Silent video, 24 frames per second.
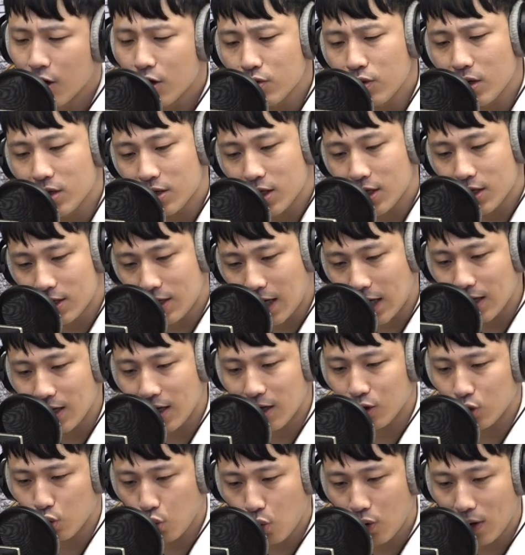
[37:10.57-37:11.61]
所以这三
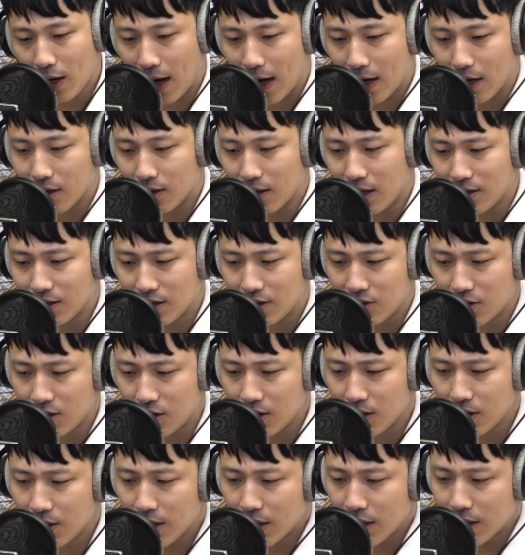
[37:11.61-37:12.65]
年多来呢，他其
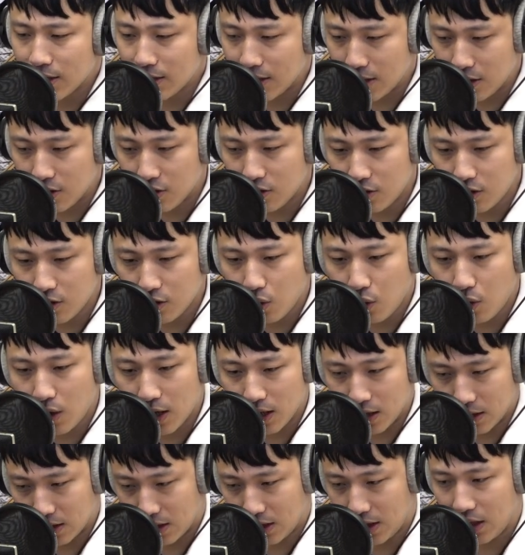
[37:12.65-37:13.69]
实行事都
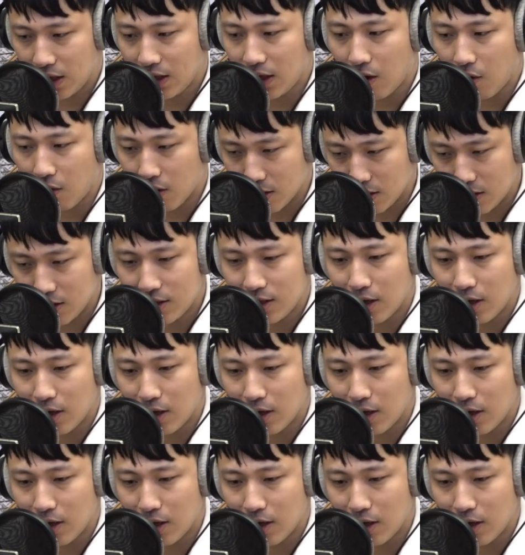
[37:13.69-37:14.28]
很低调，很。